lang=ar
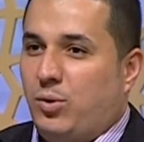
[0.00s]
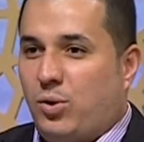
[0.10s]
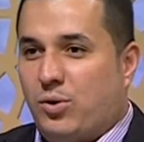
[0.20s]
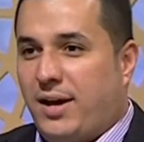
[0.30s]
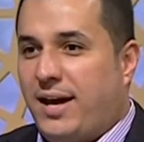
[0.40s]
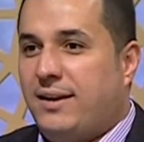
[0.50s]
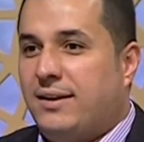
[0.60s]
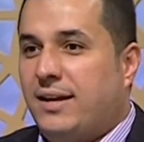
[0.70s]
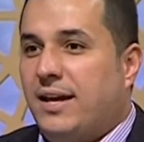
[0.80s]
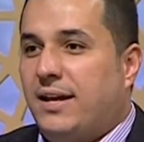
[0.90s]
او
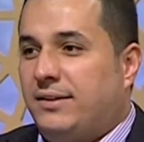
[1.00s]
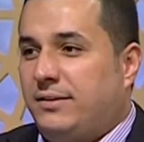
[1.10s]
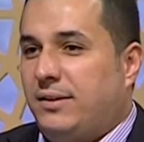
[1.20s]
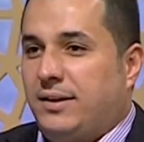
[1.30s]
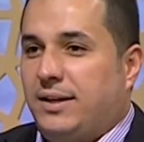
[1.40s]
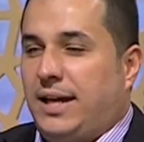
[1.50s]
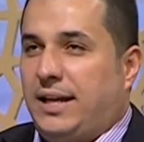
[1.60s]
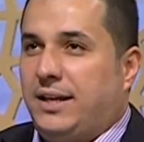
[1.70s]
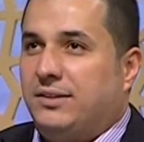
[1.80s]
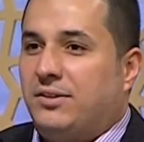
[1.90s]
القران
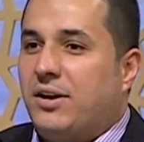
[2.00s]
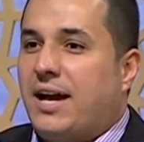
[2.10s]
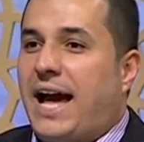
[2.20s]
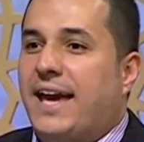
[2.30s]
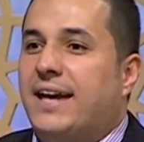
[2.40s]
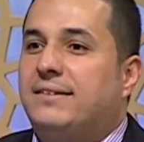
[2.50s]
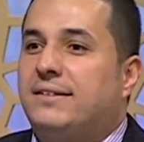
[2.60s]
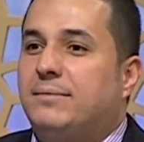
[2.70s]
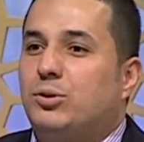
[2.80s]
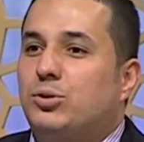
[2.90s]
يعني ادراك
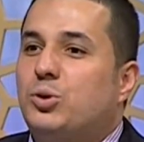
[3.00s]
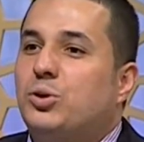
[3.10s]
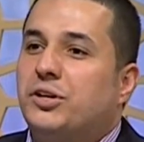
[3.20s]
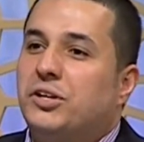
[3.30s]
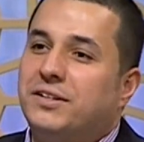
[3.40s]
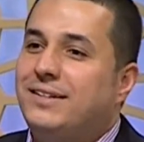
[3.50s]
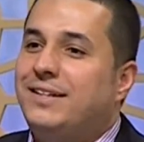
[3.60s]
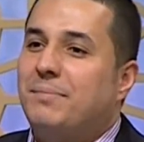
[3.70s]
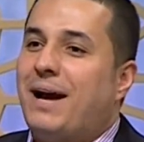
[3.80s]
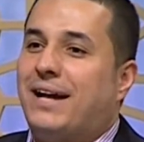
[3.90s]
حياتي بندركه ادراك
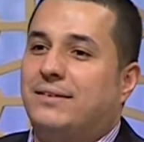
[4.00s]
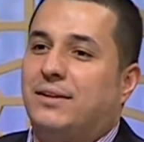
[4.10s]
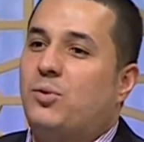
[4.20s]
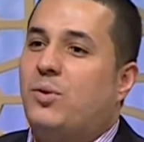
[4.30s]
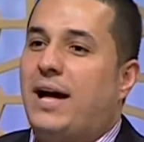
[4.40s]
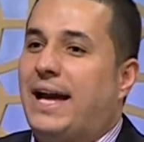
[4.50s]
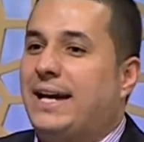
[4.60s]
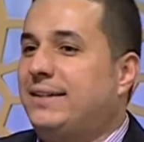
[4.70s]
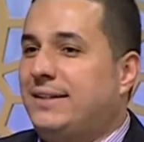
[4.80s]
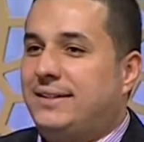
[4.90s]
ديني بحت اللي هو
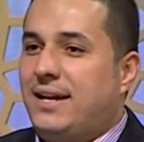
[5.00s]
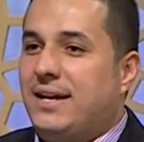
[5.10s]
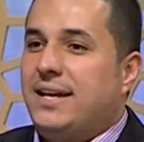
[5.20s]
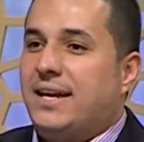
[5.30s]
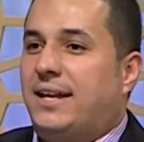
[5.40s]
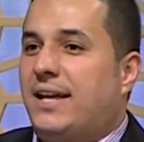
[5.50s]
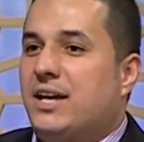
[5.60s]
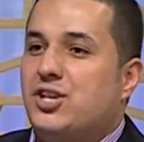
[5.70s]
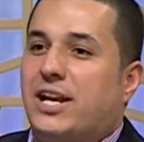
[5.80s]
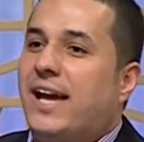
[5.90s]
حاجات كده
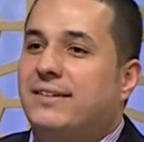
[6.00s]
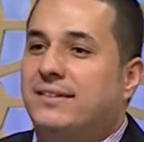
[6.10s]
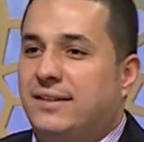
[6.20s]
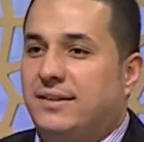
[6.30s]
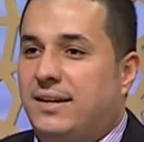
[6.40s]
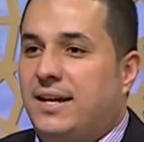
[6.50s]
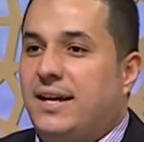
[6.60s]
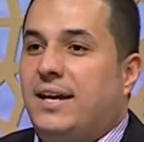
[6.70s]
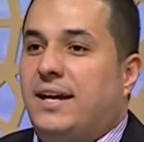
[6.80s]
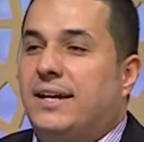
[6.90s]
كانها شكليات الدين
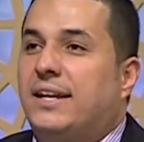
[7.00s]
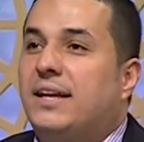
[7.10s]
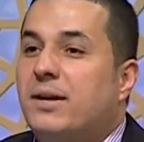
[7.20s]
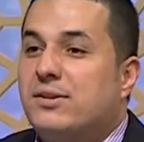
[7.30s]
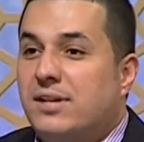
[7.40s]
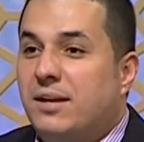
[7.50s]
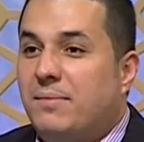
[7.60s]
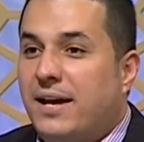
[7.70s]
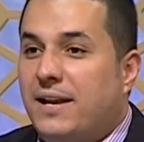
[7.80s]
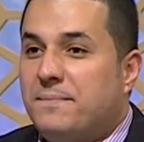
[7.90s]
نعم. النبي عليه الصلاه
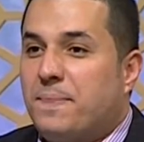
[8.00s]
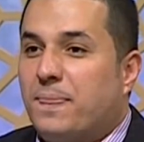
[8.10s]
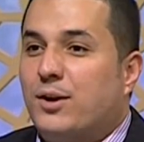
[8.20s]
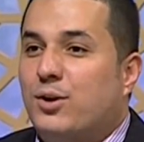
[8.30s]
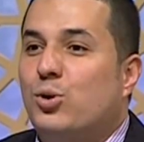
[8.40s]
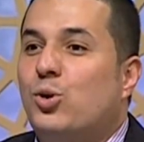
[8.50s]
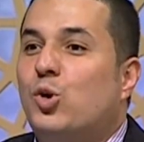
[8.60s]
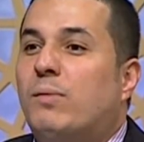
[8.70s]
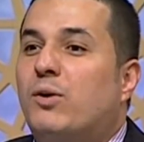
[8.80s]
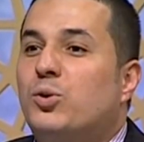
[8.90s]
والسلام قال كل
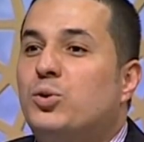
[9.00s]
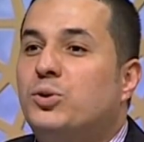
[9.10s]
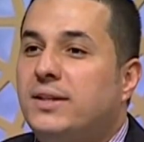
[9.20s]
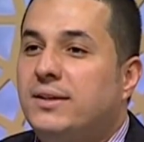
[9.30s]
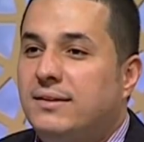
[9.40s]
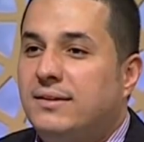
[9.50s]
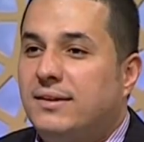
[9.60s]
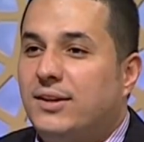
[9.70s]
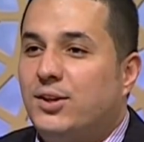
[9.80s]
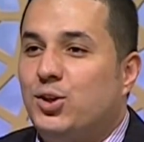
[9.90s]
مولود
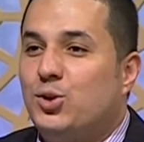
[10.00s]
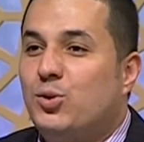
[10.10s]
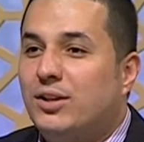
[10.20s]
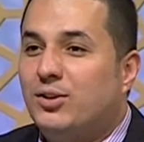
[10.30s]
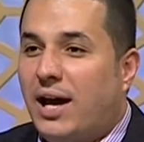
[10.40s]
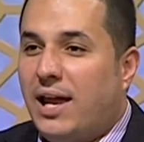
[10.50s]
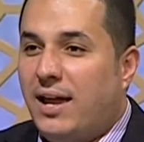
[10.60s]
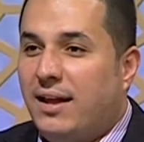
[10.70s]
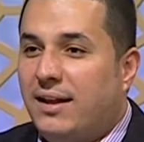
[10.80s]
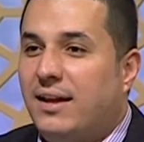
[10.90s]
يولد
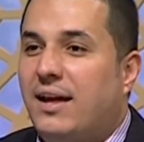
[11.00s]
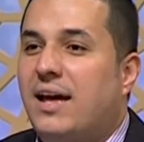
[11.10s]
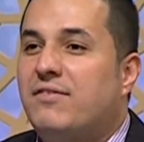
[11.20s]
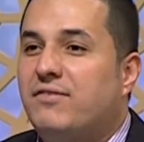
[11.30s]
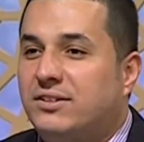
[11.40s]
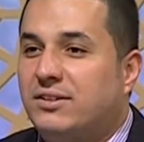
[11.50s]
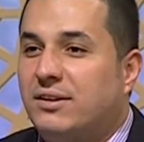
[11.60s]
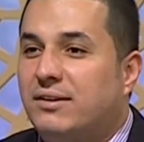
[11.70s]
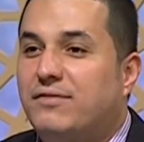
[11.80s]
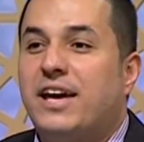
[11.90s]
على الفطره,
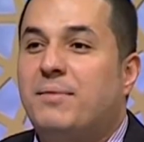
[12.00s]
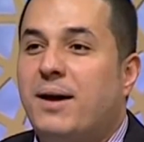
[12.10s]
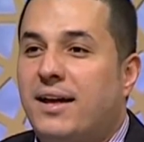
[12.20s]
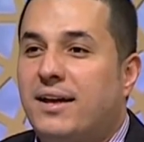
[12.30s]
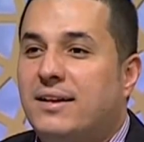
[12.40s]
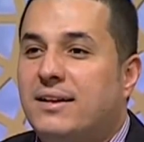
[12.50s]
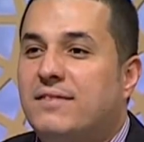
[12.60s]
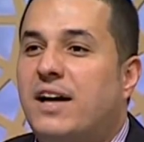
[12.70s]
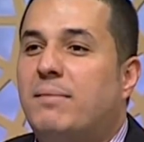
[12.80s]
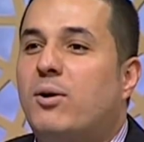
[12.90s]
الفطرة. فايه بقى
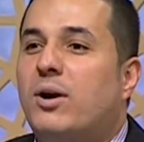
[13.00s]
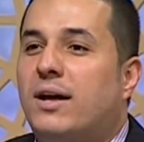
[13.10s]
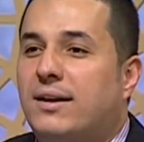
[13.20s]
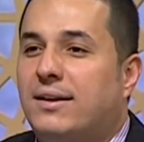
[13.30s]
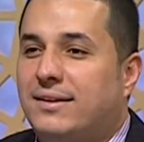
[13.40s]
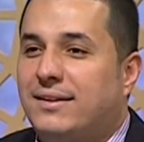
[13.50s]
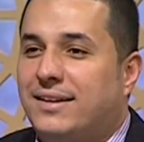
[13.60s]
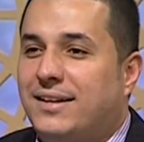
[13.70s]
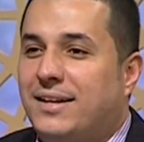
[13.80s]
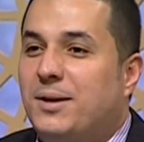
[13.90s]
فابواه
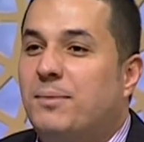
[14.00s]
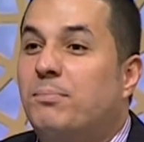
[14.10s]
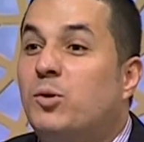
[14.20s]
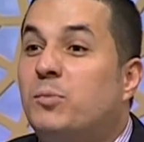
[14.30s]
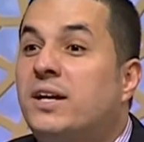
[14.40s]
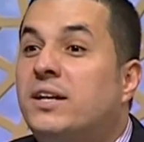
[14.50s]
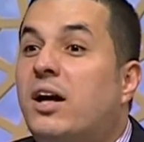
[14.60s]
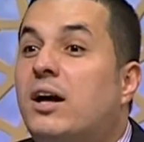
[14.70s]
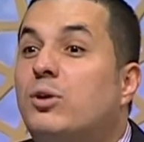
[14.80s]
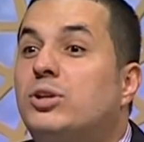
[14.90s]
ممكن
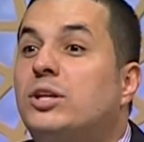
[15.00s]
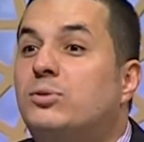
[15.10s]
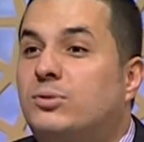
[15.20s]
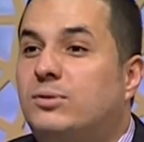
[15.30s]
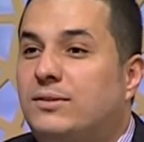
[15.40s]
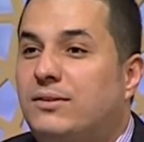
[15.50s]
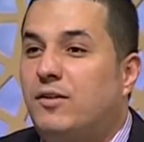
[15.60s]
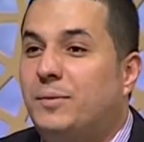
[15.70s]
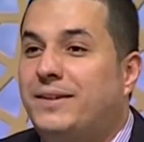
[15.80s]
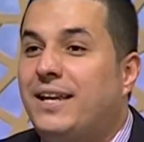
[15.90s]
يغيروا دينه
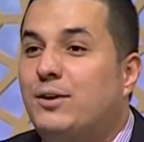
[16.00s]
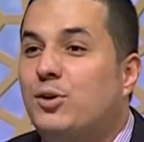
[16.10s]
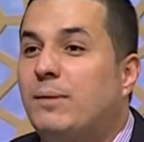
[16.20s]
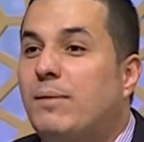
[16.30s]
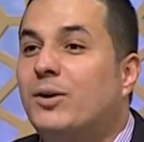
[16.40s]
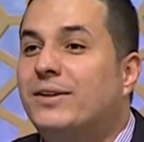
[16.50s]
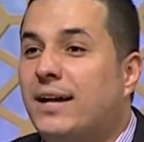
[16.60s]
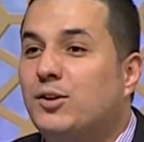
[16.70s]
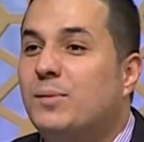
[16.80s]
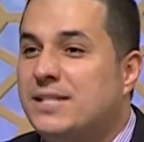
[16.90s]
وبالتالي كل ما هو
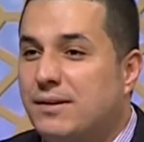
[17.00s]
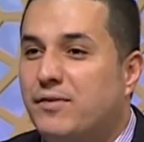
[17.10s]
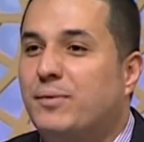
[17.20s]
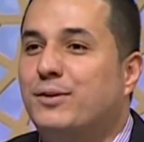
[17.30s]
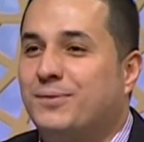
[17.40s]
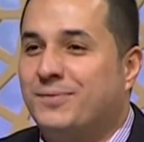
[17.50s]
تحت هم السبب في برضه